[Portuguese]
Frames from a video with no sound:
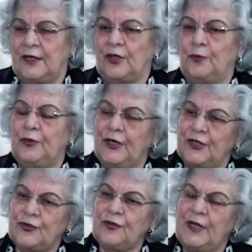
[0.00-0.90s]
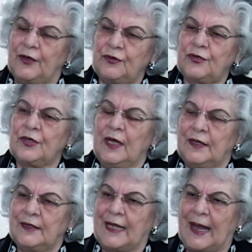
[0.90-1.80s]
Então, por isso, Deus
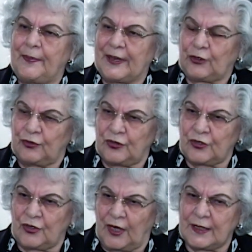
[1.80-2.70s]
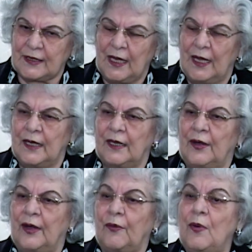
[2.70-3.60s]
dá para todos nós
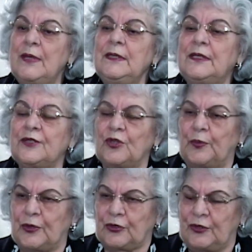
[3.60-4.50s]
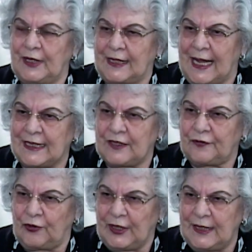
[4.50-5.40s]
quantas oportunidades
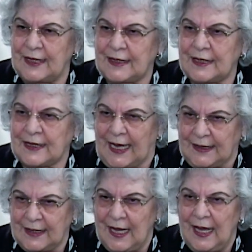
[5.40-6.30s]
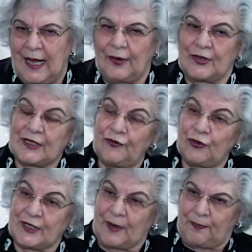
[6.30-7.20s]
forem necessárias. Agora, se
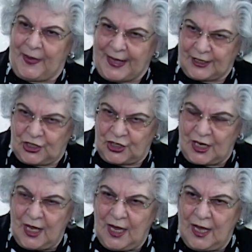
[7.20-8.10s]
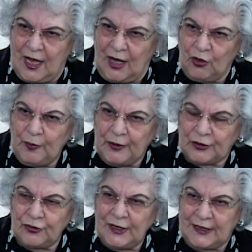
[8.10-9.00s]
você perde a
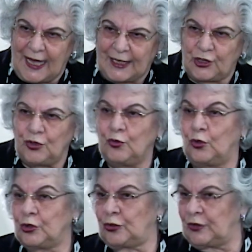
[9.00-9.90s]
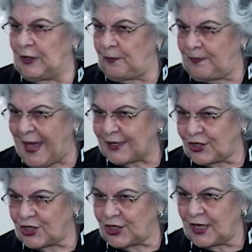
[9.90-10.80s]
oportunidade e o outro não
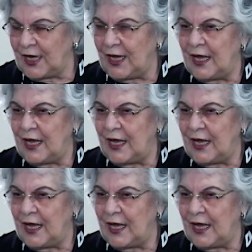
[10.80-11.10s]
perde,